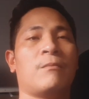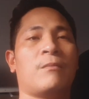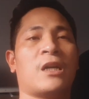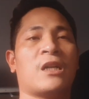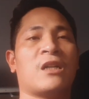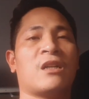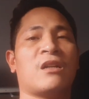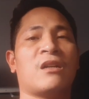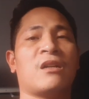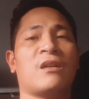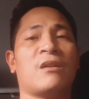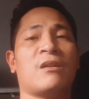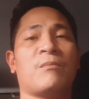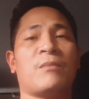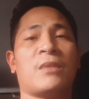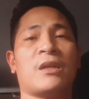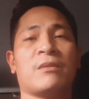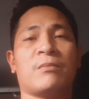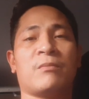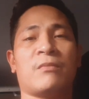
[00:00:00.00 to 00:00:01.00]
para
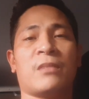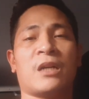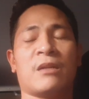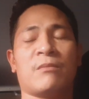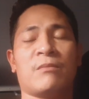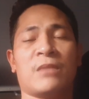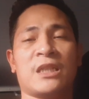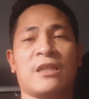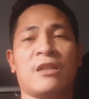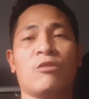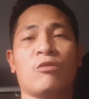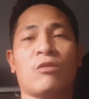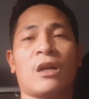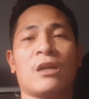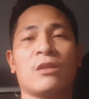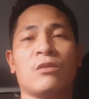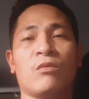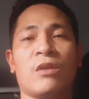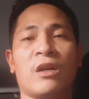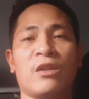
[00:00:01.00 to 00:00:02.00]
ma ma
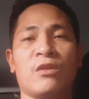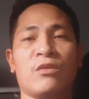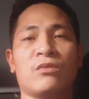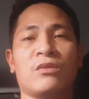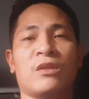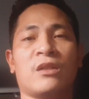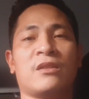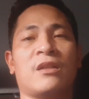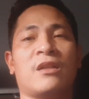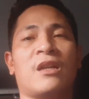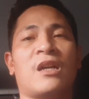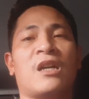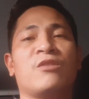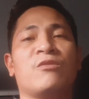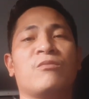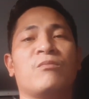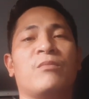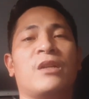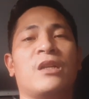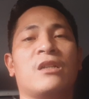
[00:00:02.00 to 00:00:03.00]
masigurado kayo na sira
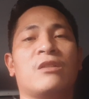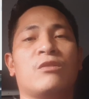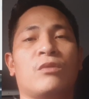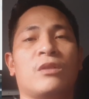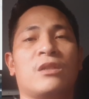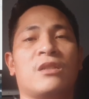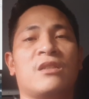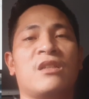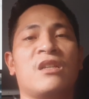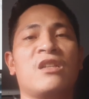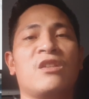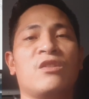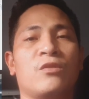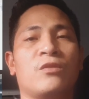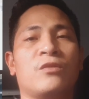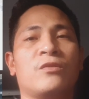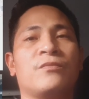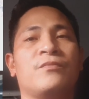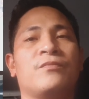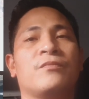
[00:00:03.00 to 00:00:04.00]
yung brake switch
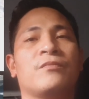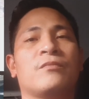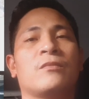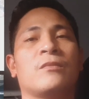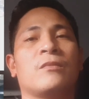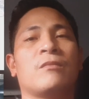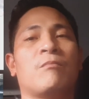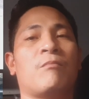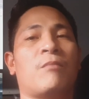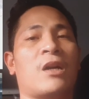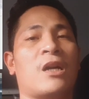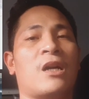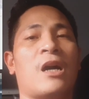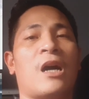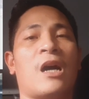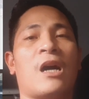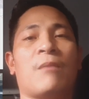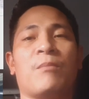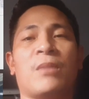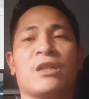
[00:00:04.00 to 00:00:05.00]
ninyo,
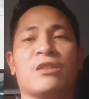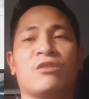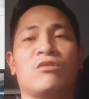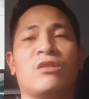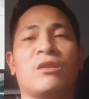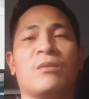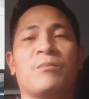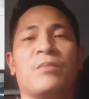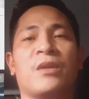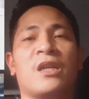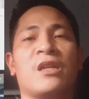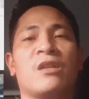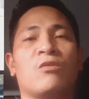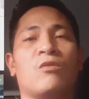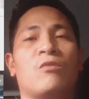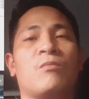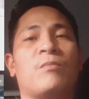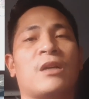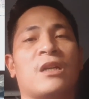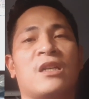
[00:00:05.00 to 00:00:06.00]
pagkaapak nyo ng
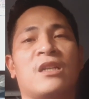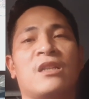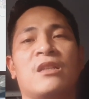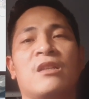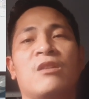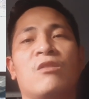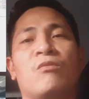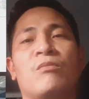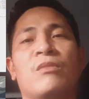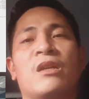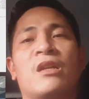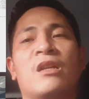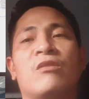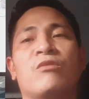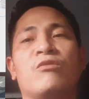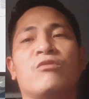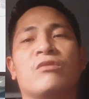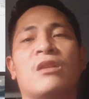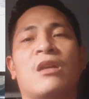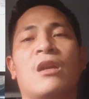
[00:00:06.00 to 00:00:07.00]
preno, pag hindi
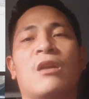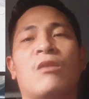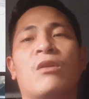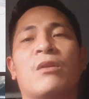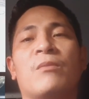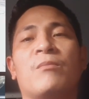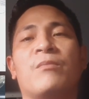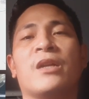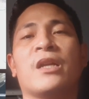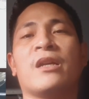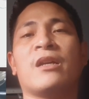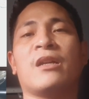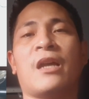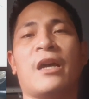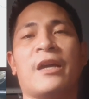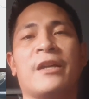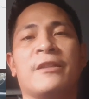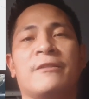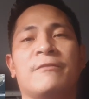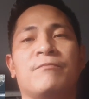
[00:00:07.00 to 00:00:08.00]
umilaw yung dalawang brake
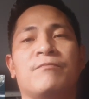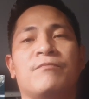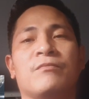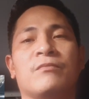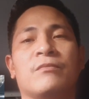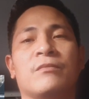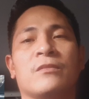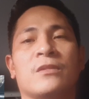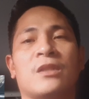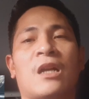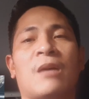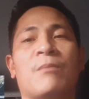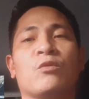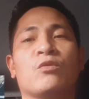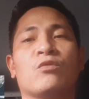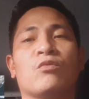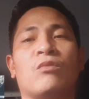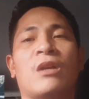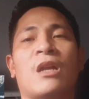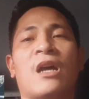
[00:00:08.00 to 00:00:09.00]
light,
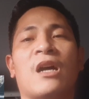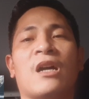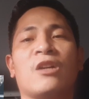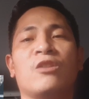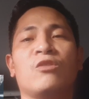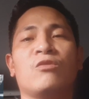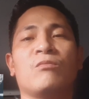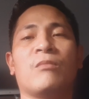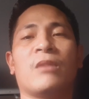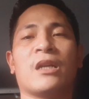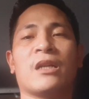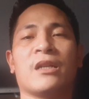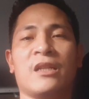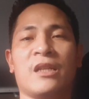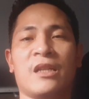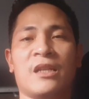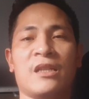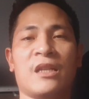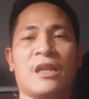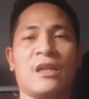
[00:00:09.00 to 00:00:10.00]
tapos wala kayong
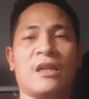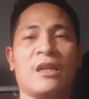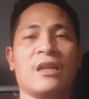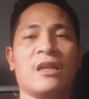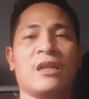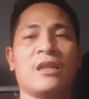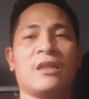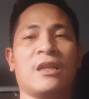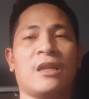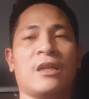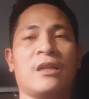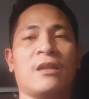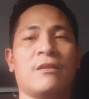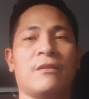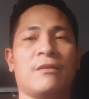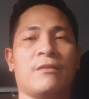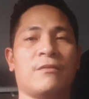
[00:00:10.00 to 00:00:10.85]
marinig na lagitik